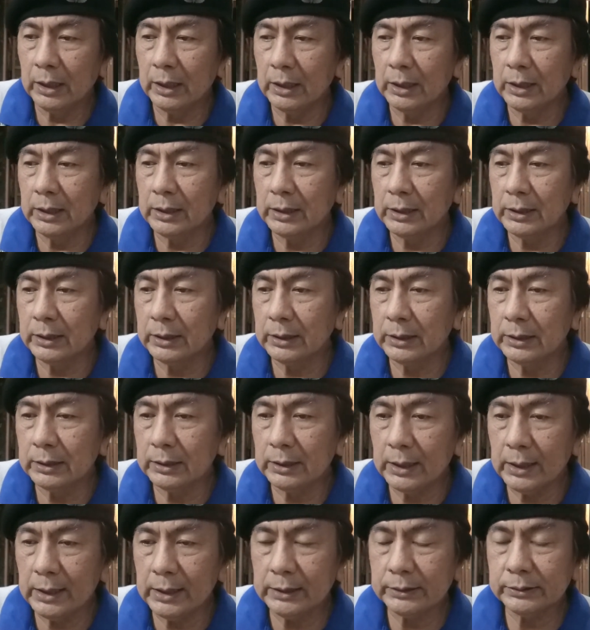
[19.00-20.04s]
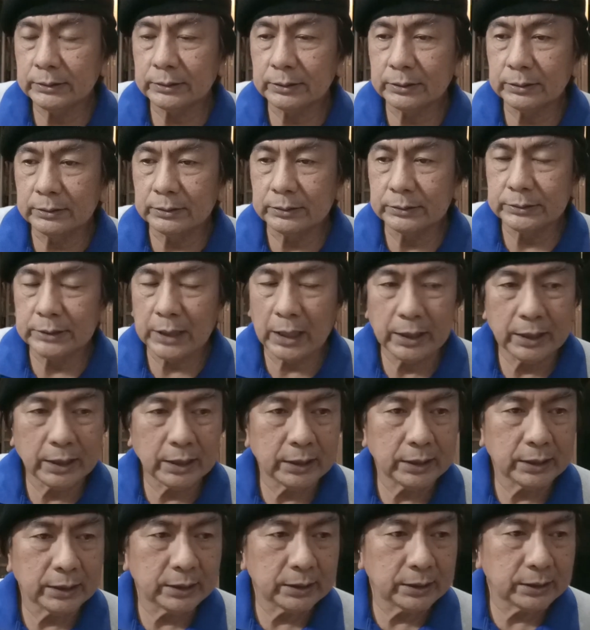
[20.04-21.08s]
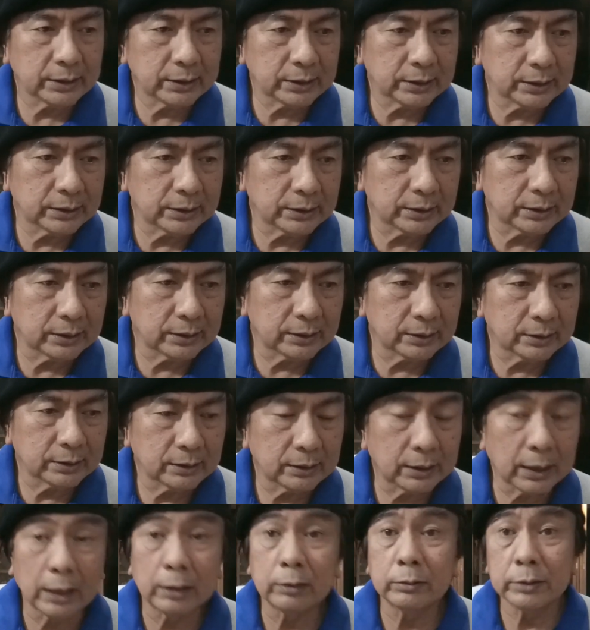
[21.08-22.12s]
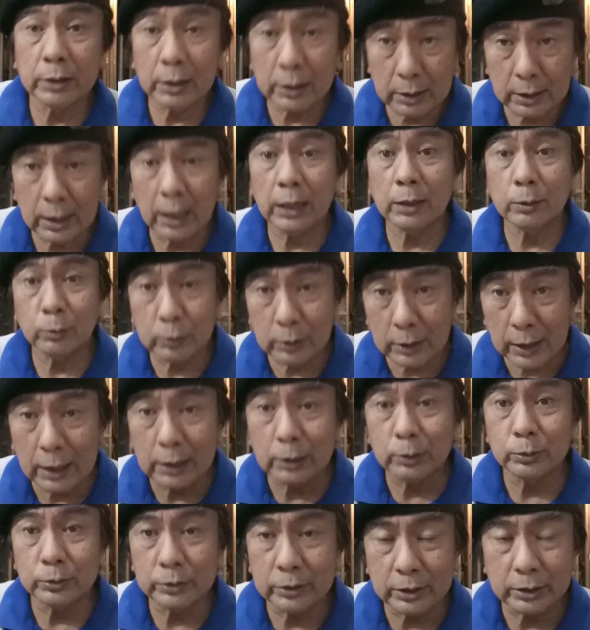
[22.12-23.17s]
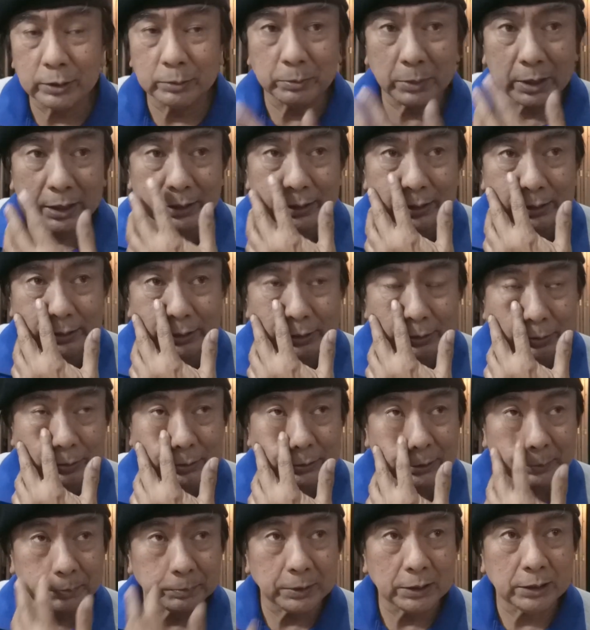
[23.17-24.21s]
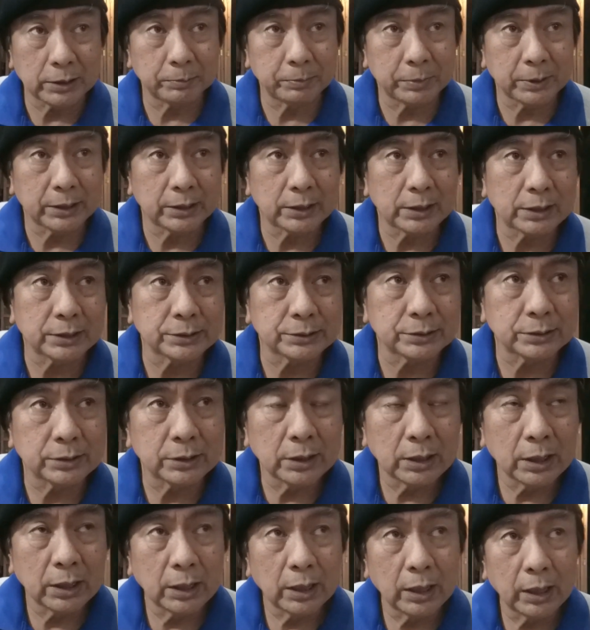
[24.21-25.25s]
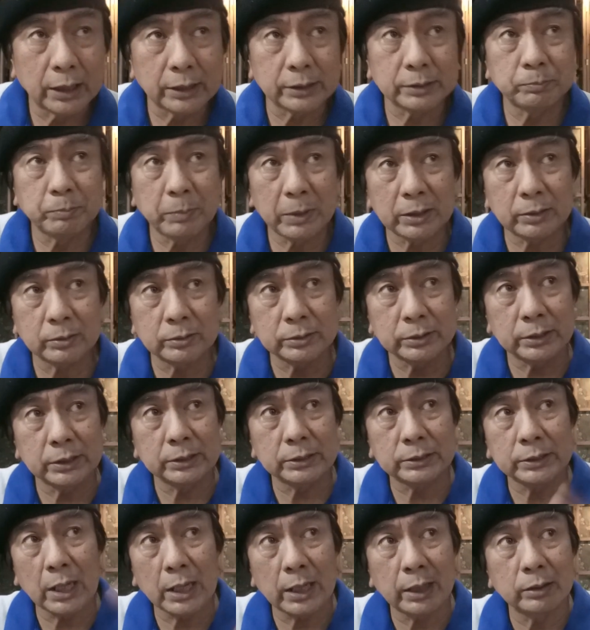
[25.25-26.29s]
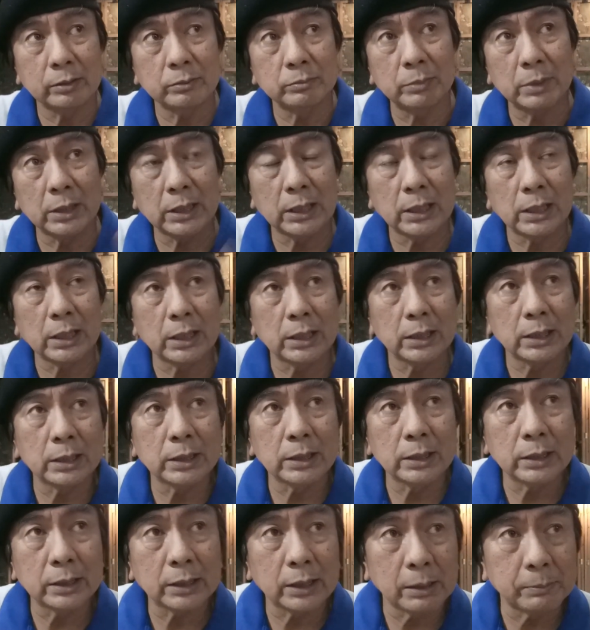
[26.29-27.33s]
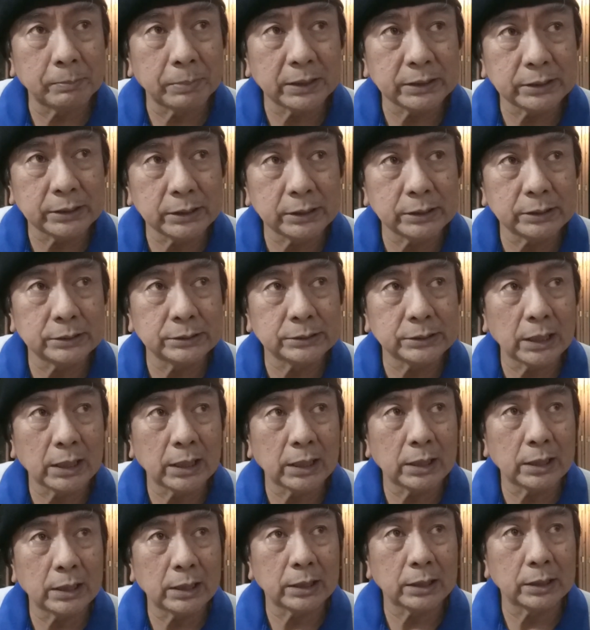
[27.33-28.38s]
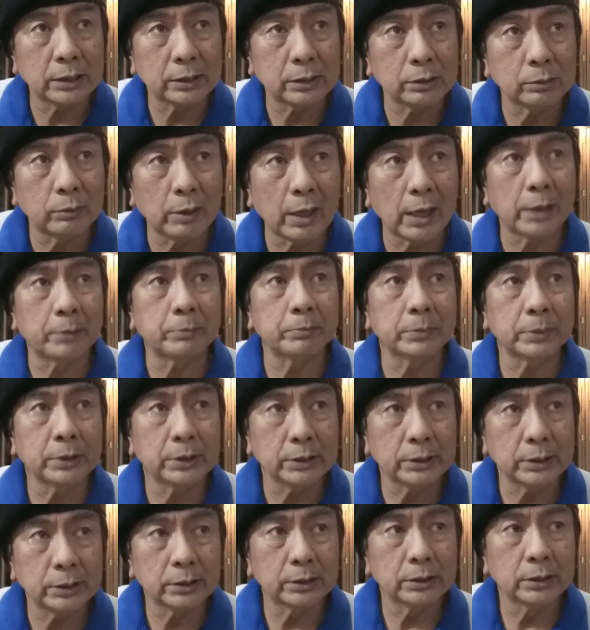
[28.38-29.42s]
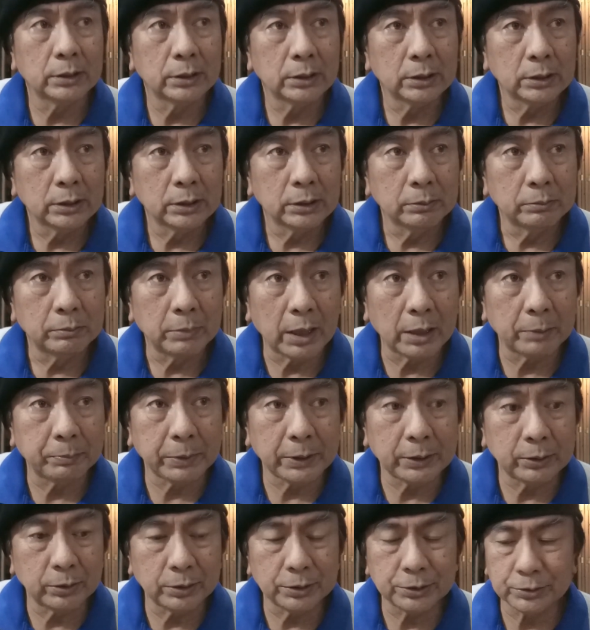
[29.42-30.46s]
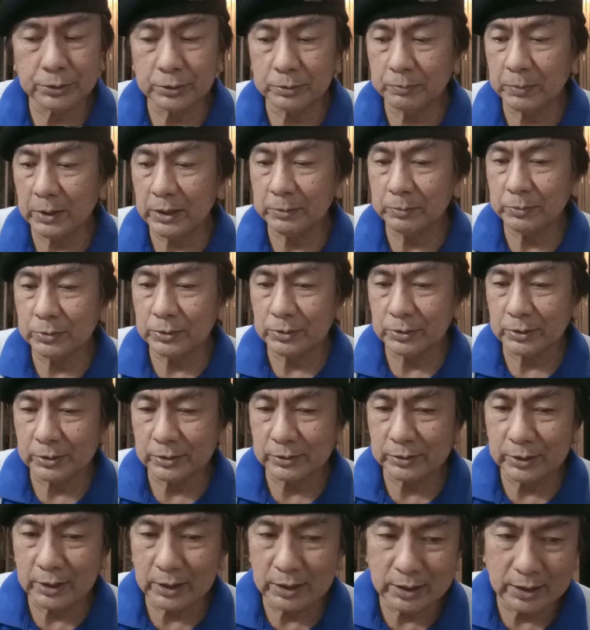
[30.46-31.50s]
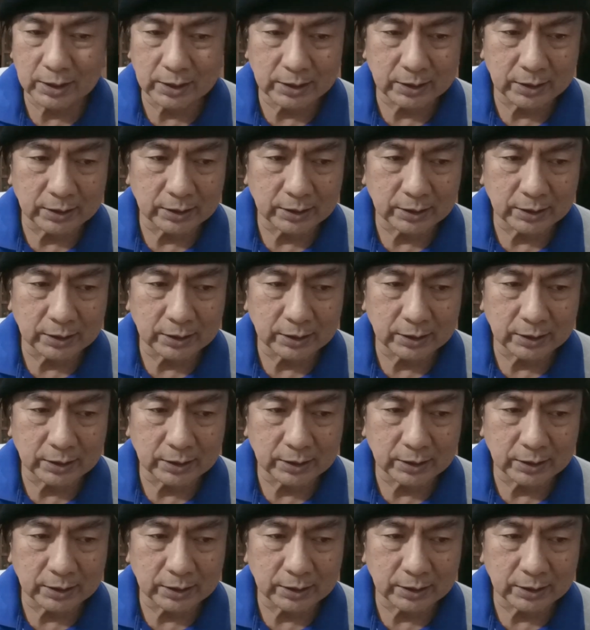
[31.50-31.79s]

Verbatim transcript: ah, lahat. Sana ay lalo na lalo lalo na yung mga nandito sa Pilipinas. At meron din tayong mga kapatid sa Guam mga Pinoy survivor na